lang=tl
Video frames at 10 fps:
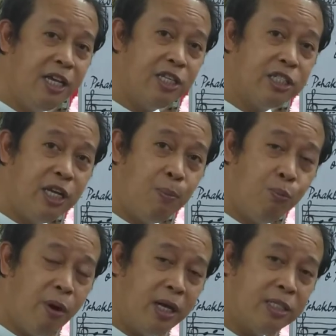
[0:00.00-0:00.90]

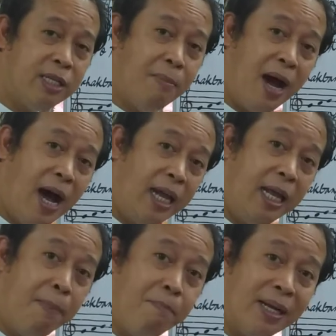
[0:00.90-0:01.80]
skipwise na
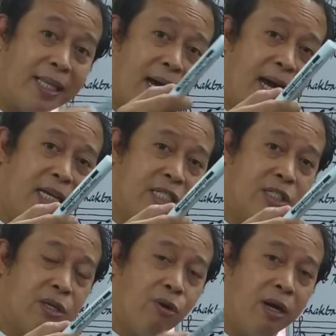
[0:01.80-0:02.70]
maaring
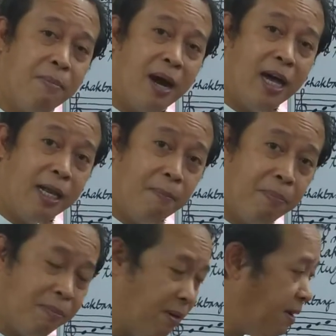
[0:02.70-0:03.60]
pataas o kaya maaring
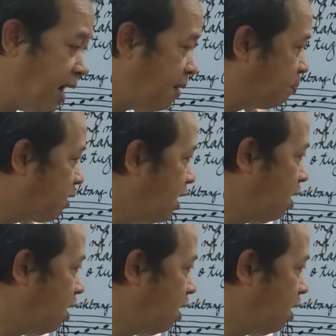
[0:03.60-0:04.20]
pababa.